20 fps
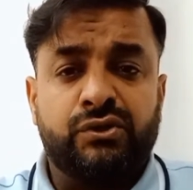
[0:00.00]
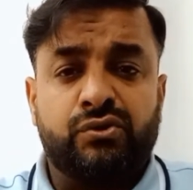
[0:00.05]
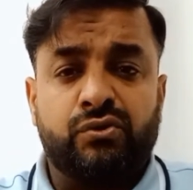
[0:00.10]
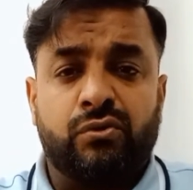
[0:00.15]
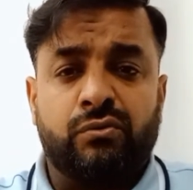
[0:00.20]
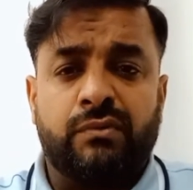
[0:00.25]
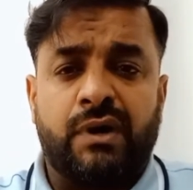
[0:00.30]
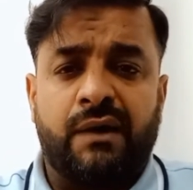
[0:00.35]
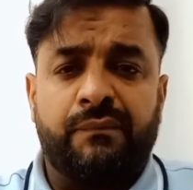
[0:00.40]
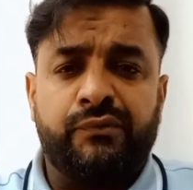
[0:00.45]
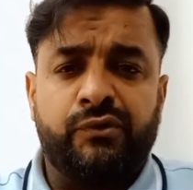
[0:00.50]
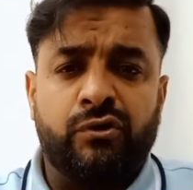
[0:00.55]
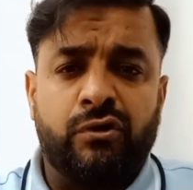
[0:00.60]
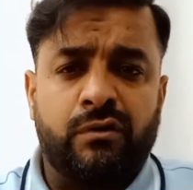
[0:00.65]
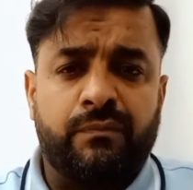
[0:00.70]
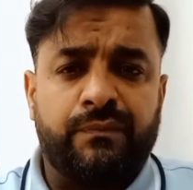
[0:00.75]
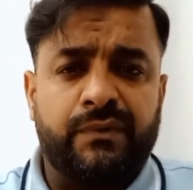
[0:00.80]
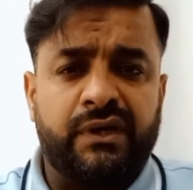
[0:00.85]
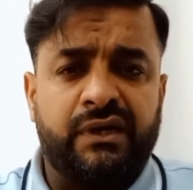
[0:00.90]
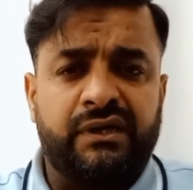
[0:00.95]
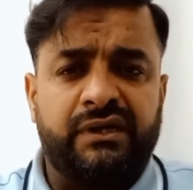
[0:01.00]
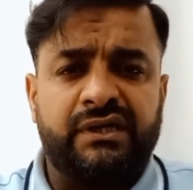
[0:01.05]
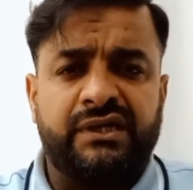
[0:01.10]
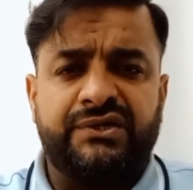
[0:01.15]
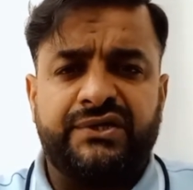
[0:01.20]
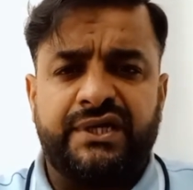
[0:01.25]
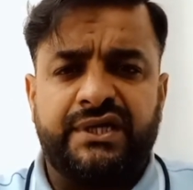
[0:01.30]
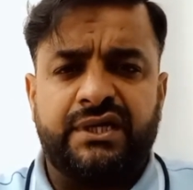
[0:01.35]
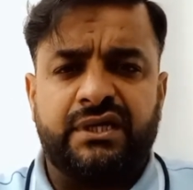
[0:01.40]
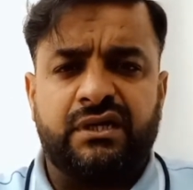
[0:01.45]
तो आप यूरोप कंट्री
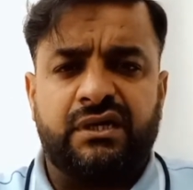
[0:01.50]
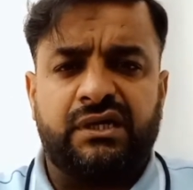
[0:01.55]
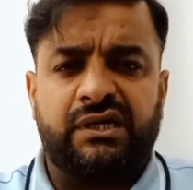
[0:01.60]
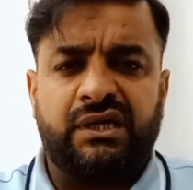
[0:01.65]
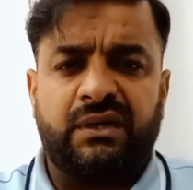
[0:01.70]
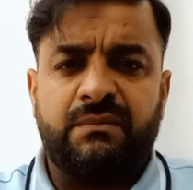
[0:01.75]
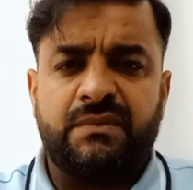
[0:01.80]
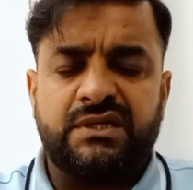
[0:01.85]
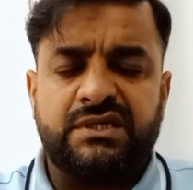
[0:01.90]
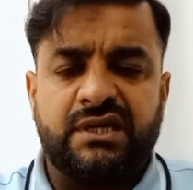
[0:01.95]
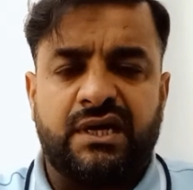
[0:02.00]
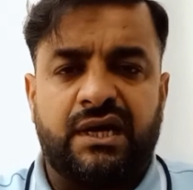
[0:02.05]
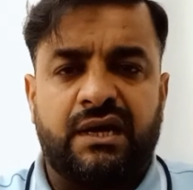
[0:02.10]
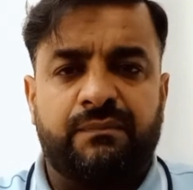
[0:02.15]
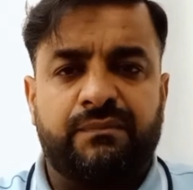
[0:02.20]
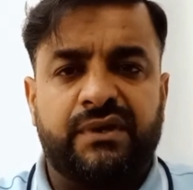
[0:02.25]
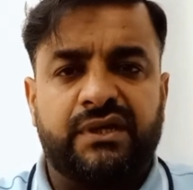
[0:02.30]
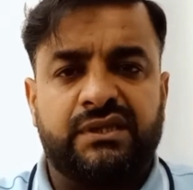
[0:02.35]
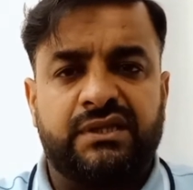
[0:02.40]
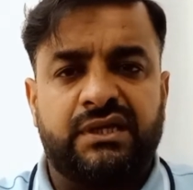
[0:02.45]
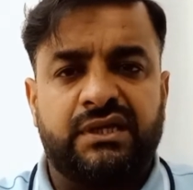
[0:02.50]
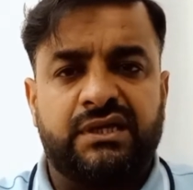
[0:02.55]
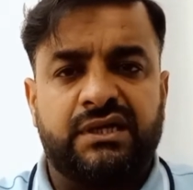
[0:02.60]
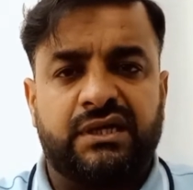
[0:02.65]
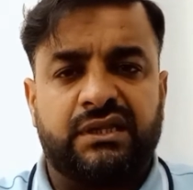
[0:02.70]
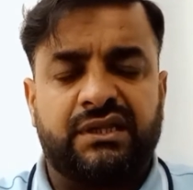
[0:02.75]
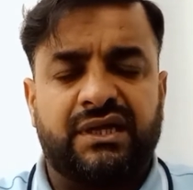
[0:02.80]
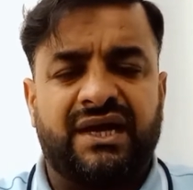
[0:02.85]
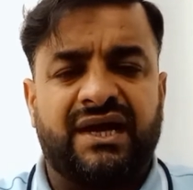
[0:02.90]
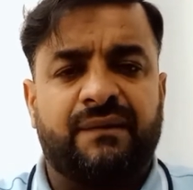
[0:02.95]
शेंजन कंट्री में जहां आपका दिल
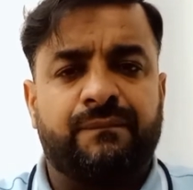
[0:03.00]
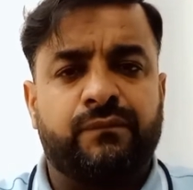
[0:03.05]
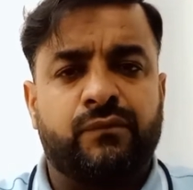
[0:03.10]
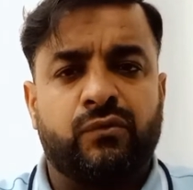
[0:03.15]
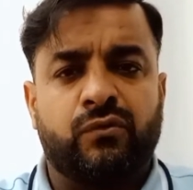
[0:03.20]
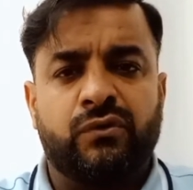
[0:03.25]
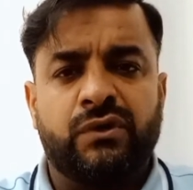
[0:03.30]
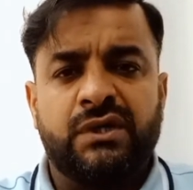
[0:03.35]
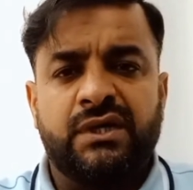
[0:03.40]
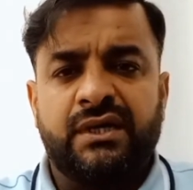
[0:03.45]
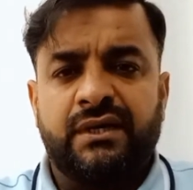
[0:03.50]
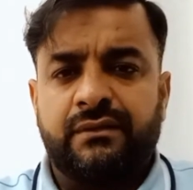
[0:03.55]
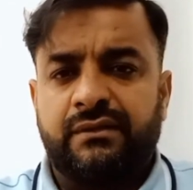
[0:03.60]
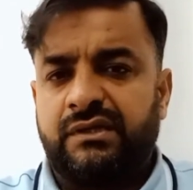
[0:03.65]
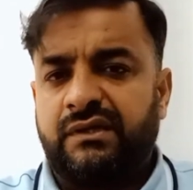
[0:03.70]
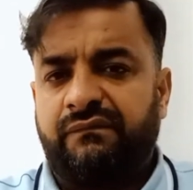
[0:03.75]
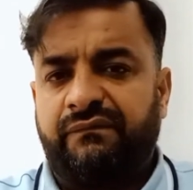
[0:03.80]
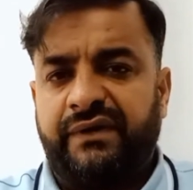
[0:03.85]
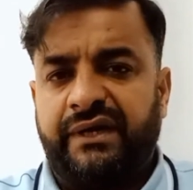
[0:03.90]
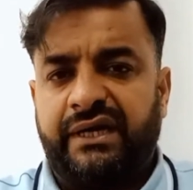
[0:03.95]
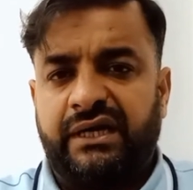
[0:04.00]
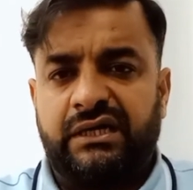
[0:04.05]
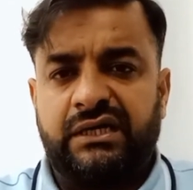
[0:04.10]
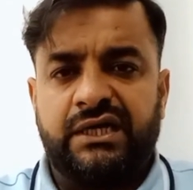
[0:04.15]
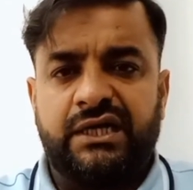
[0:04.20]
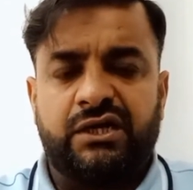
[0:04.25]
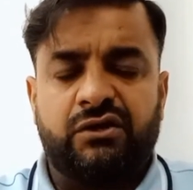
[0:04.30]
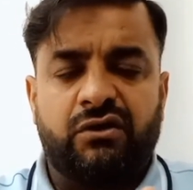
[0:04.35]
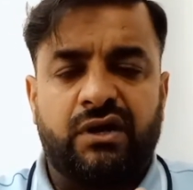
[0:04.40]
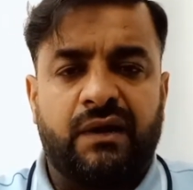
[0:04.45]
करता है आपको सिर्फ टिकट
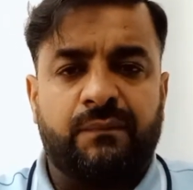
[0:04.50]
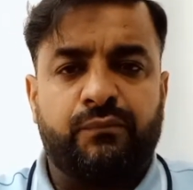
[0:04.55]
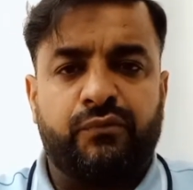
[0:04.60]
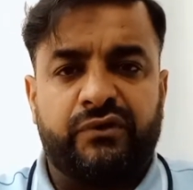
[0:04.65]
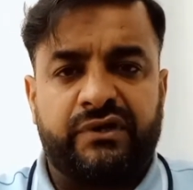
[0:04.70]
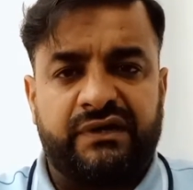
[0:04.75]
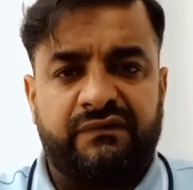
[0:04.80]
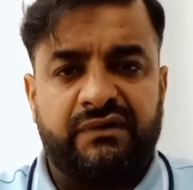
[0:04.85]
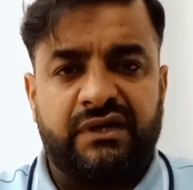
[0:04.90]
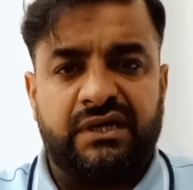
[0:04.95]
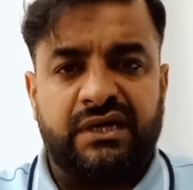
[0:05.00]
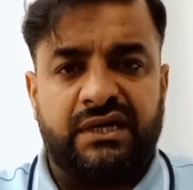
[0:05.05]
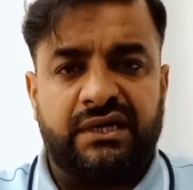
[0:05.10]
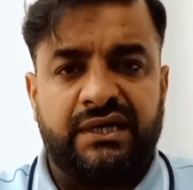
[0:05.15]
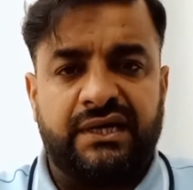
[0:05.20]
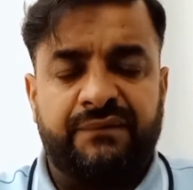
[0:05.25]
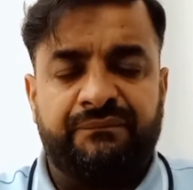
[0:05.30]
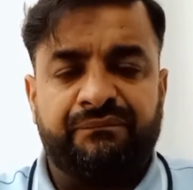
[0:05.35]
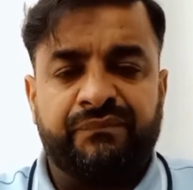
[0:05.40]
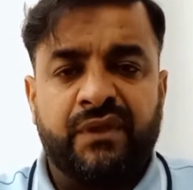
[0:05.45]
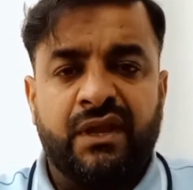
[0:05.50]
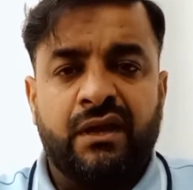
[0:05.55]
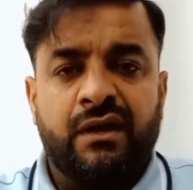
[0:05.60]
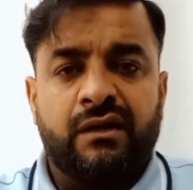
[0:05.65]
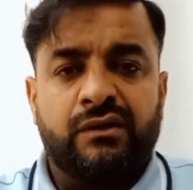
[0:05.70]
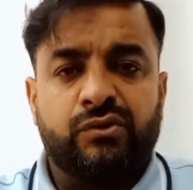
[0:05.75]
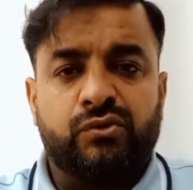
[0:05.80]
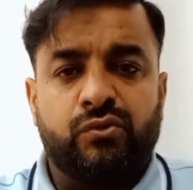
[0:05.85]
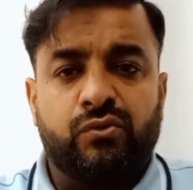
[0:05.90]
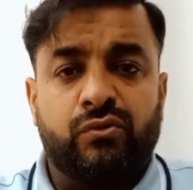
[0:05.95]
लेना और आपको ट्रैवल करना है
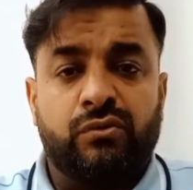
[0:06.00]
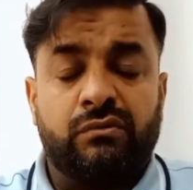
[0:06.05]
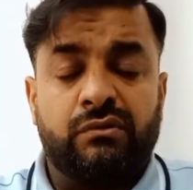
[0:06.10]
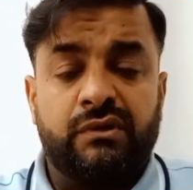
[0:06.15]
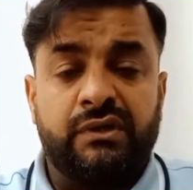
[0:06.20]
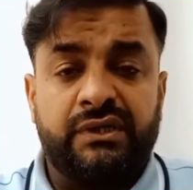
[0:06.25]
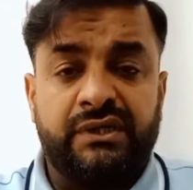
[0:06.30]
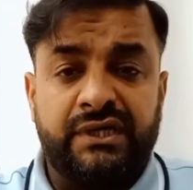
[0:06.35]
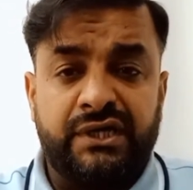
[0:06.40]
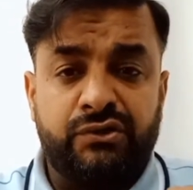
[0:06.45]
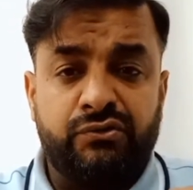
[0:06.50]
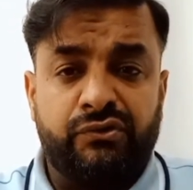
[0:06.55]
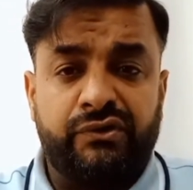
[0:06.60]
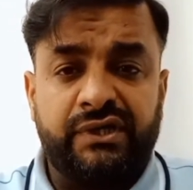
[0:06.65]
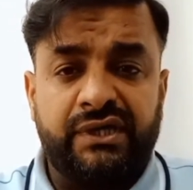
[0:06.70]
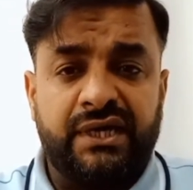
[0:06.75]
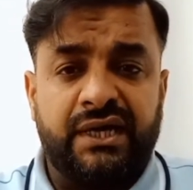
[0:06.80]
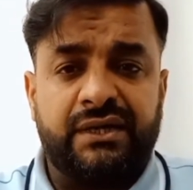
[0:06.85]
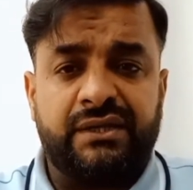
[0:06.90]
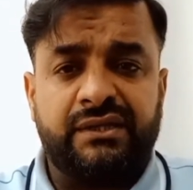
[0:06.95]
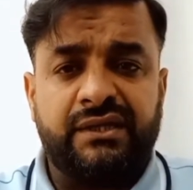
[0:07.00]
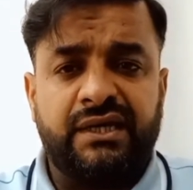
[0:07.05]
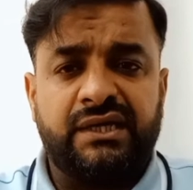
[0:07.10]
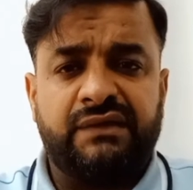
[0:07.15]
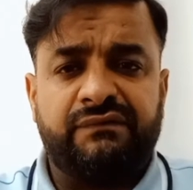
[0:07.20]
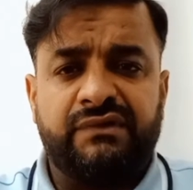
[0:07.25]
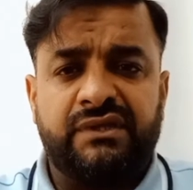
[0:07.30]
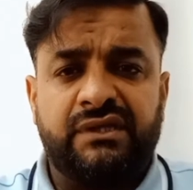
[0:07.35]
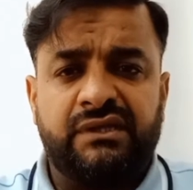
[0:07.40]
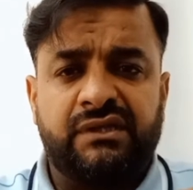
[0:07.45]
तो ये जो टीआरसी है
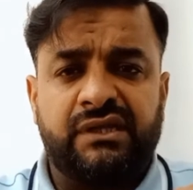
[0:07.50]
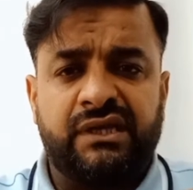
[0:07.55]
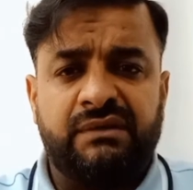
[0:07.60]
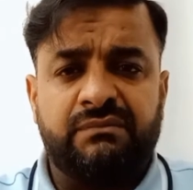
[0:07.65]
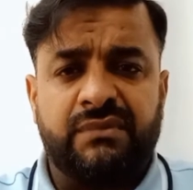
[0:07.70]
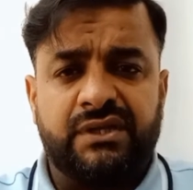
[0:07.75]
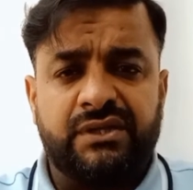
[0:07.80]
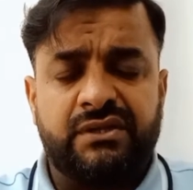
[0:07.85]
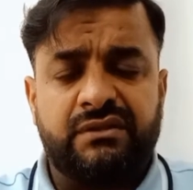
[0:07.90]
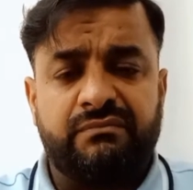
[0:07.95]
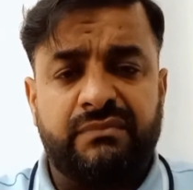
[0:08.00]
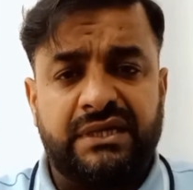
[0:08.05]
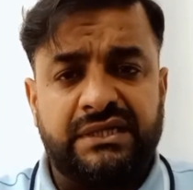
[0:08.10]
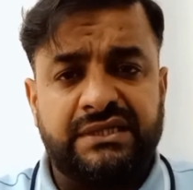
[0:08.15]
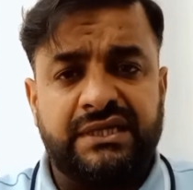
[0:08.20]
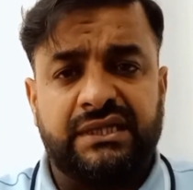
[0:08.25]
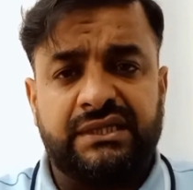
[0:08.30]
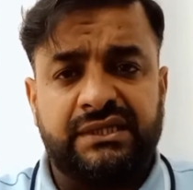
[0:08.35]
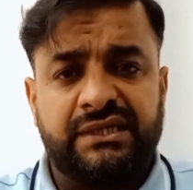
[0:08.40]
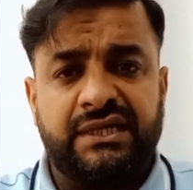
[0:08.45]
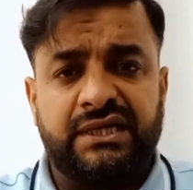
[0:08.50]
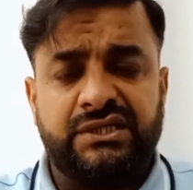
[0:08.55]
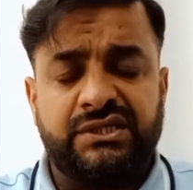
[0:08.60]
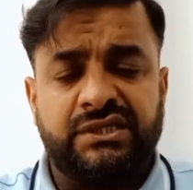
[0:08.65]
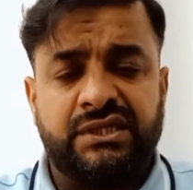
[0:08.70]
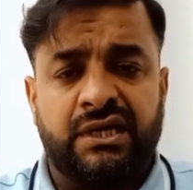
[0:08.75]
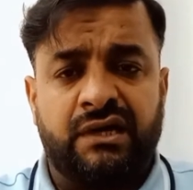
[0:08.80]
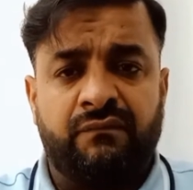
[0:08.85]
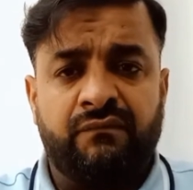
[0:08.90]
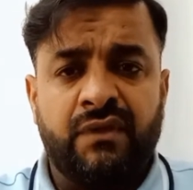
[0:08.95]
ये विद इन थ्री मंथ्स मिल जाती है
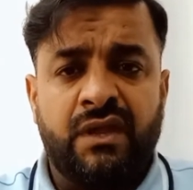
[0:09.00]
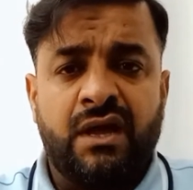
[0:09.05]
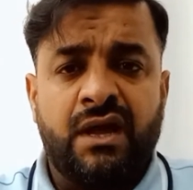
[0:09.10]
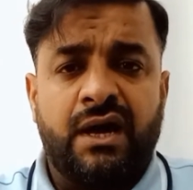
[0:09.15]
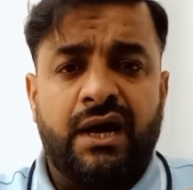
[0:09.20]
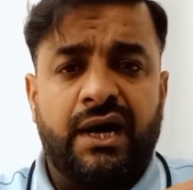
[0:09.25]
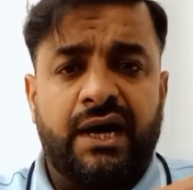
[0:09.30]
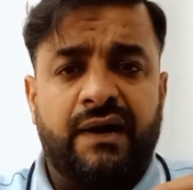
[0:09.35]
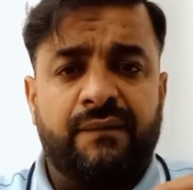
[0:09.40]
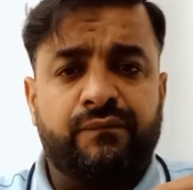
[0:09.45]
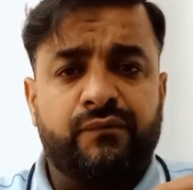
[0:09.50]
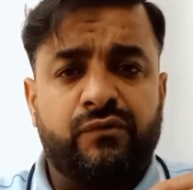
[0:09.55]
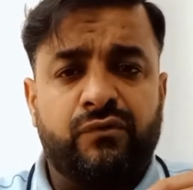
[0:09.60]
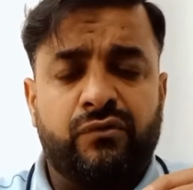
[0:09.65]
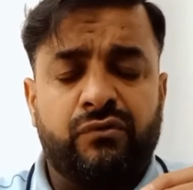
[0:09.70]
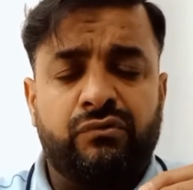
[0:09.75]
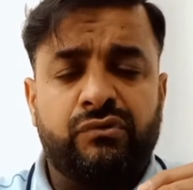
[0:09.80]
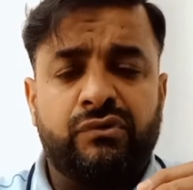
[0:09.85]
जी हाँ आपको